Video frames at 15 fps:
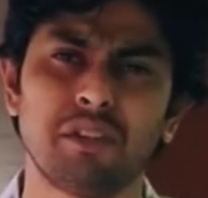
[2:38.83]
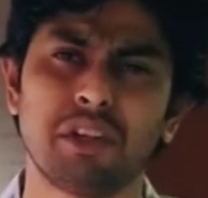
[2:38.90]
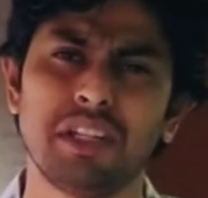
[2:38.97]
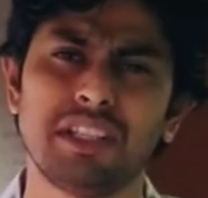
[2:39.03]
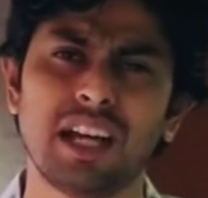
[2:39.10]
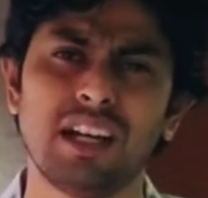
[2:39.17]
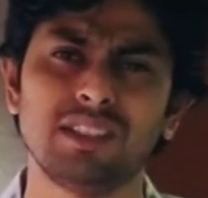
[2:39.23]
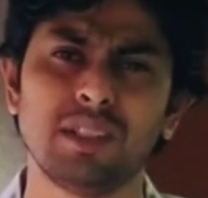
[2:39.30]

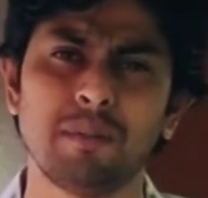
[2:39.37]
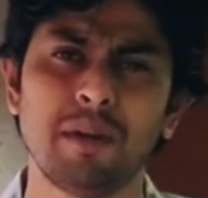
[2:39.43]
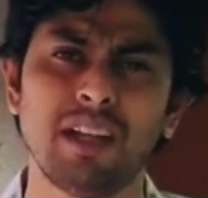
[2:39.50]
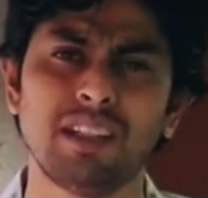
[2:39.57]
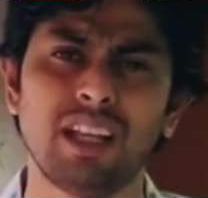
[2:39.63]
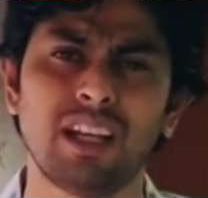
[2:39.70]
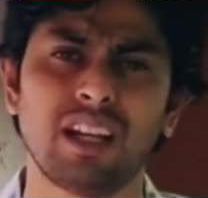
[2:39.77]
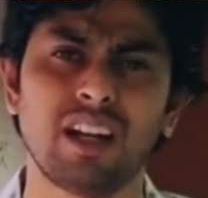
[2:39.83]
क्योंकि जहाँ से
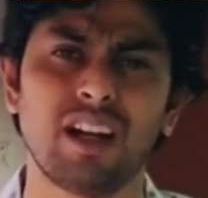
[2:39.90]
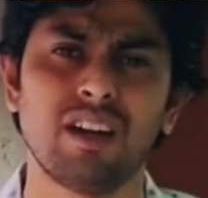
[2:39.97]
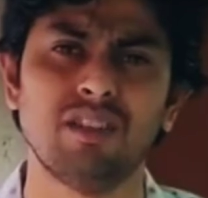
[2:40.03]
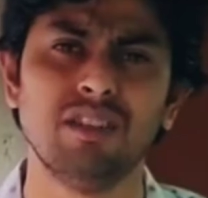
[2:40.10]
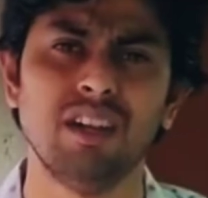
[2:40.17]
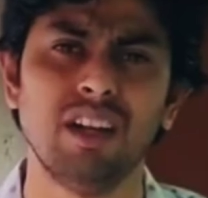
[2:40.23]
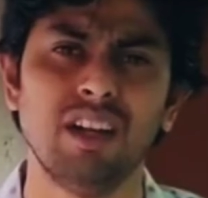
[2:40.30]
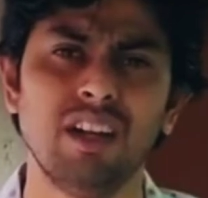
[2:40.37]
मैं देख रहा
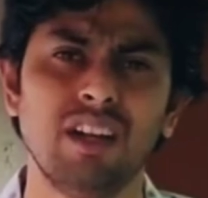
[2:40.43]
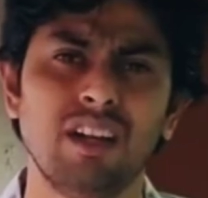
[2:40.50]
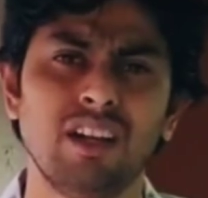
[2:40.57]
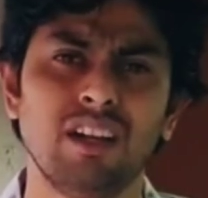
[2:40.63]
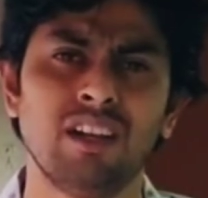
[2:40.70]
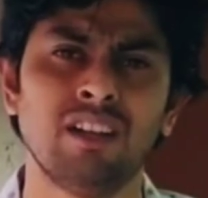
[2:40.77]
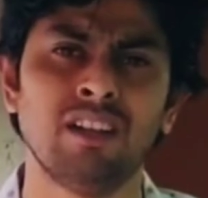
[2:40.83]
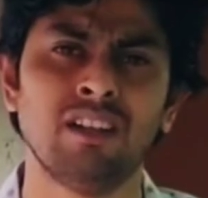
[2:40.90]
हूँ
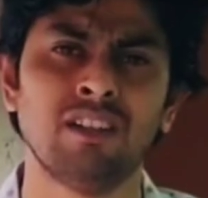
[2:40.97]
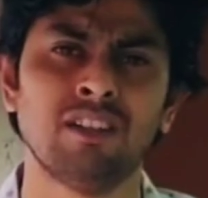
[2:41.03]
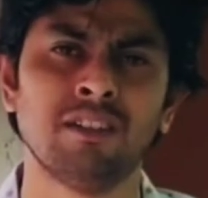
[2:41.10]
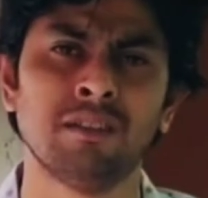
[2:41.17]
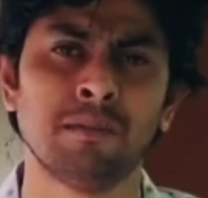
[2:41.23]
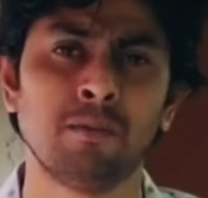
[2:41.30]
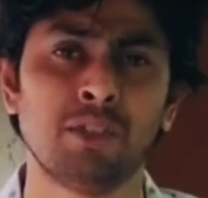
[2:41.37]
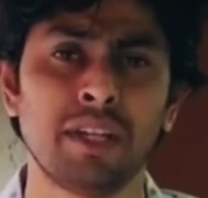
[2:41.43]

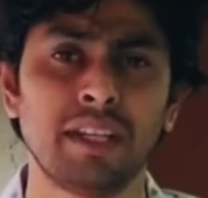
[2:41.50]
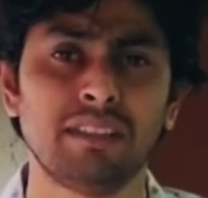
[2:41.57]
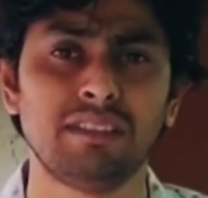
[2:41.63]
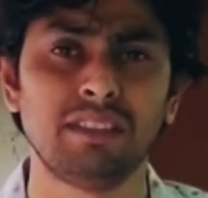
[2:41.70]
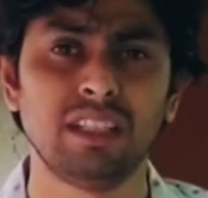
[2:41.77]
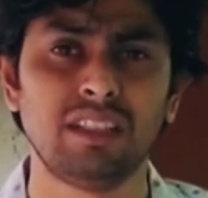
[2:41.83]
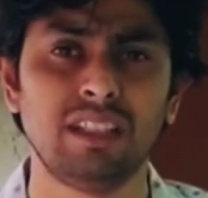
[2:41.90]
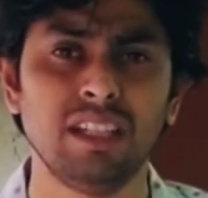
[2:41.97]
मुझे
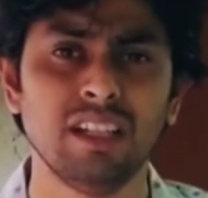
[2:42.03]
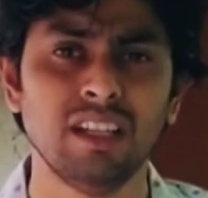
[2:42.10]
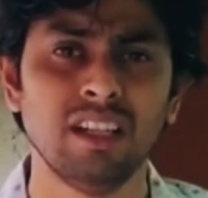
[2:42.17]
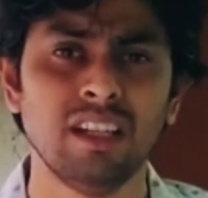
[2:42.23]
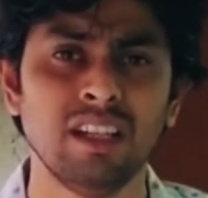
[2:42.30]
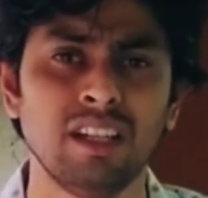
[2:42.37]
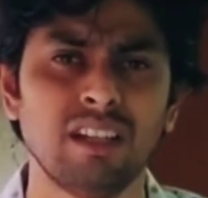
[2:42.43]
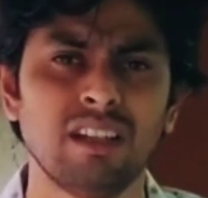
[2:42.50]
फिर भी
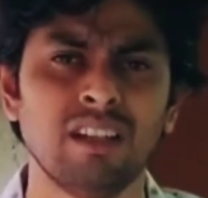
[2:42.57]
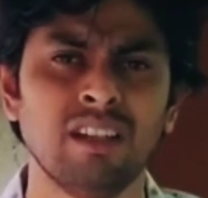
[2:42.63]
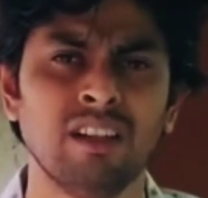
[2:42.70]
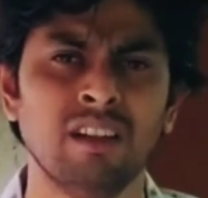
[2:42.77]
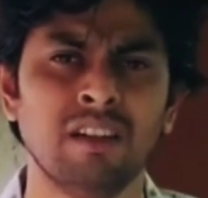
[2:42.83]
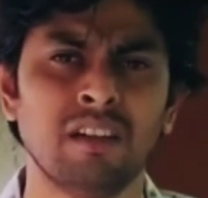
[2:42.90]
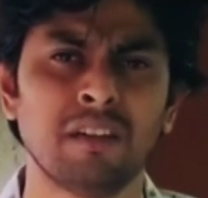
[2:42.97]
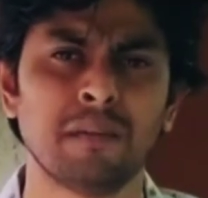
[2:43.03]

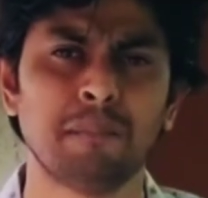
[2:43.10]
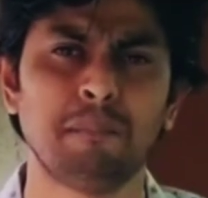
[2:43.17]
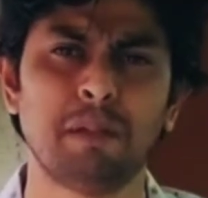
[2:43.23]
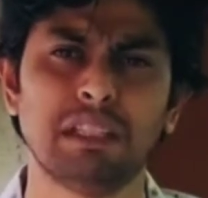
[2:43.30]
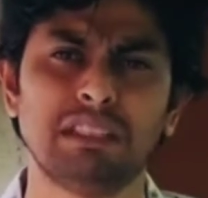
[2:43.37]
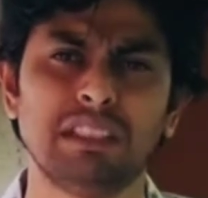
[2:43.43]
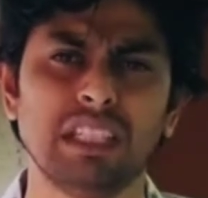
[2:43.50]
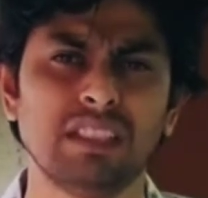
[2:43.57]

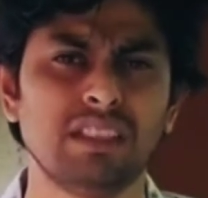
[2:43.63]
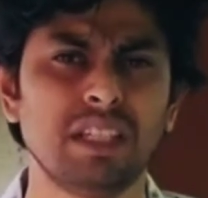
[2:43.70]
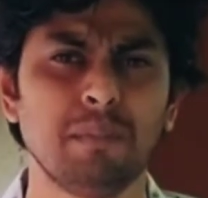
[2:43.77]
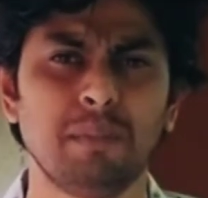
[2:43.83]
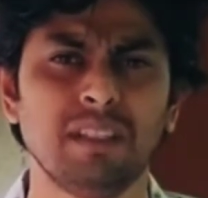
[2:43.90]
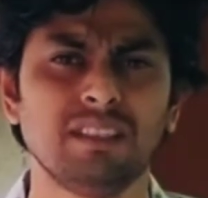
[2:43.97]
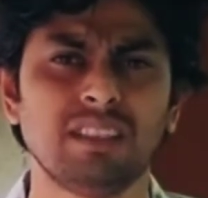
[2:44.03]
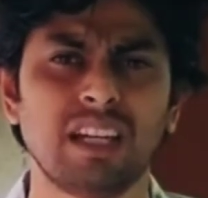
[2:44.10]

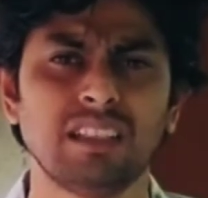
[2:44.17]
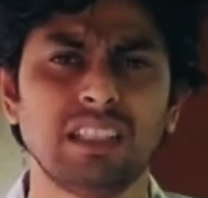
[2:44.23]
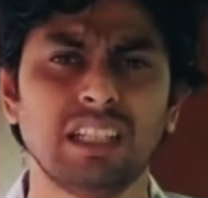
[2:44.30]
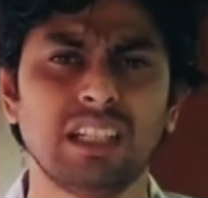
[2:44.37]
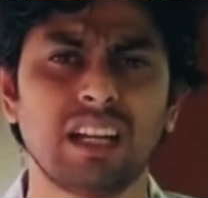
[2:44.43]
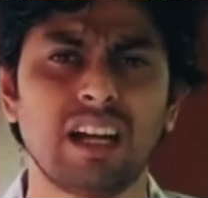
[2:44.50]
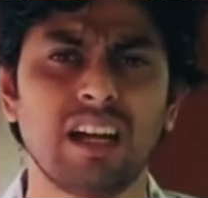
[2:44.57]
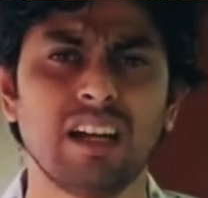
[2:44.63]
बदनसीब इंसान
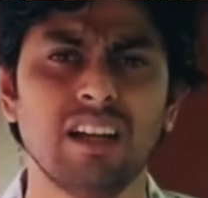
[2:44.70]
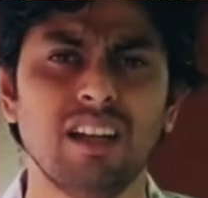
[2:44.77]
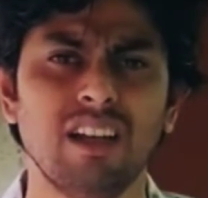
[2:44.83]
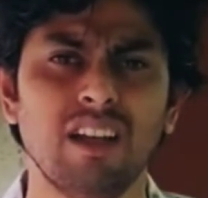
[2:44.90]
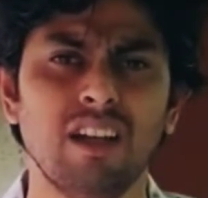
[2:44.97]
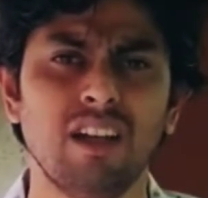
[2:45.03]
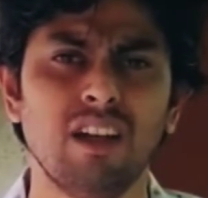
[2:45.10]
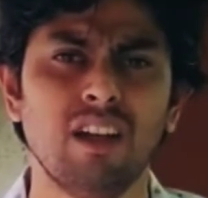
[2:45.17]
दिख रहा
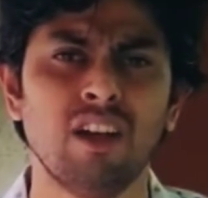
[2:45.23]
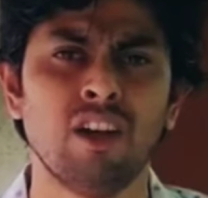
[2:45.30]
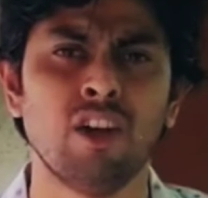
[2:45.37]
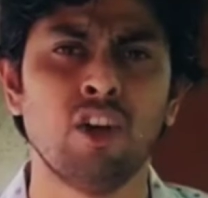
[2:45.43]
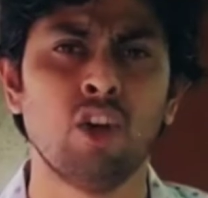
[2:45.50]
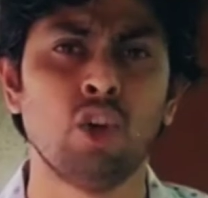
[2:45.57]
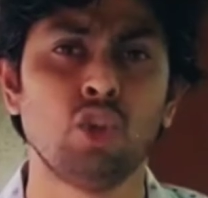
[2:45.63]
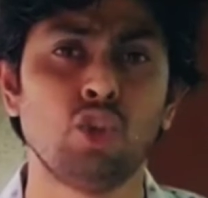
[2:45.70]
है
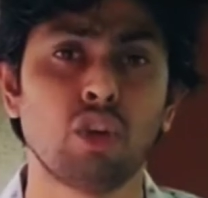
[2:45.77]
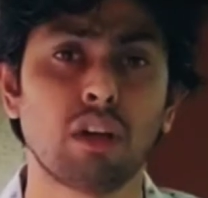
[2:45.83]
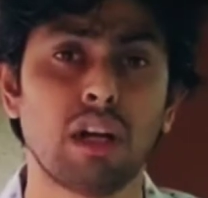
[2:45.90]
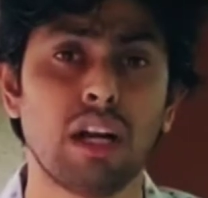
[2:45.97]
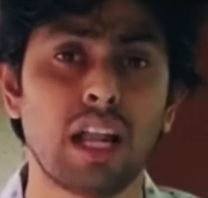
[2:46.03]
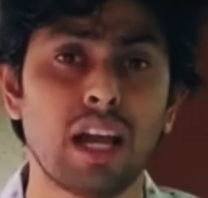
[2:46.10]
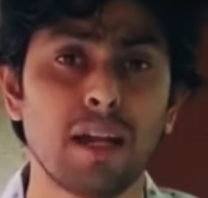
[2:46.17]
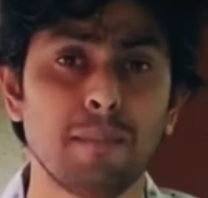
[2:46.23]
वो
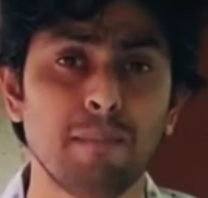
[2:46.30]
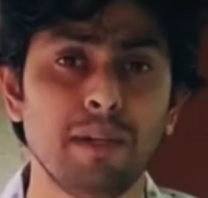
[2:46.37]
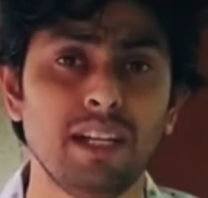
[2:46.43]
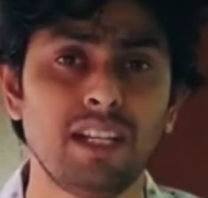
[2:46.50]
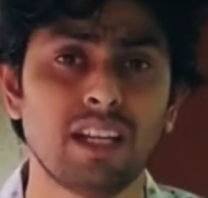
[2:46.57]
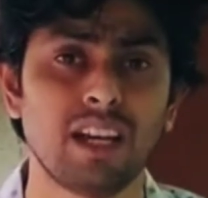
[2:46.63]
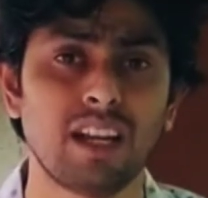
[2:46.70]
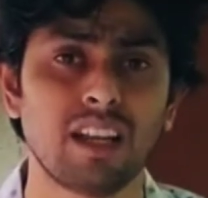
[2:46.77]
खड़ा है
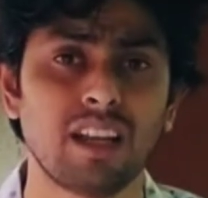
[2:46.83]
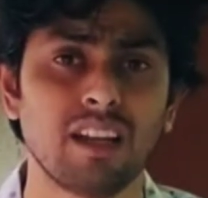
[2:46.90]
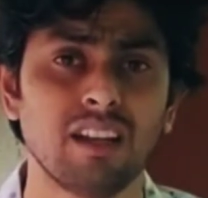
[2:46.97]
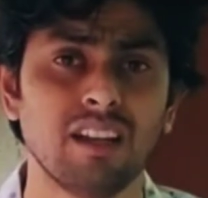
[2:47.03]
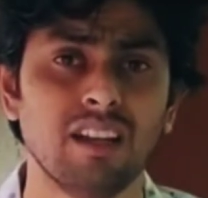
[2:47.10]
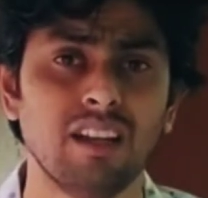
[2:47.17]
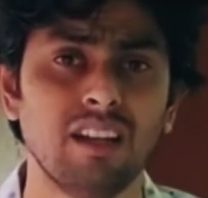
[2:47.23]
पीट करके